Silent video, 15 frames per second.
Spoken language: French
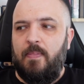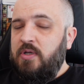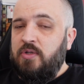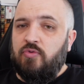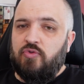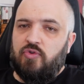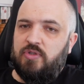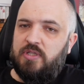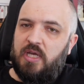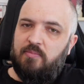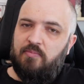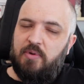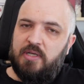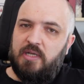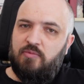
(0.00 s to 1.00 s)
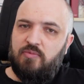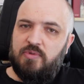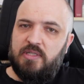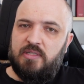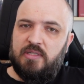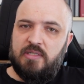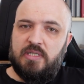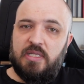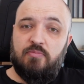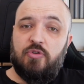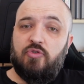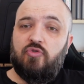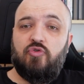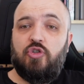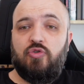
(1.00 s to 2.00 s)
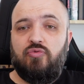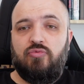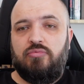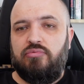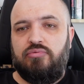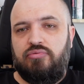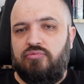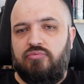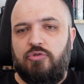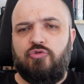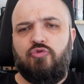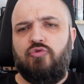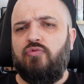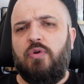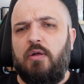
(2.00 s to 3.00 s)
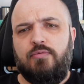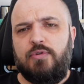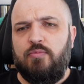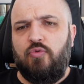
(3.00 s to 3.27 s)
Et non je ne dirais pas quelle publicité c'est parce que j'ai parce que voilà,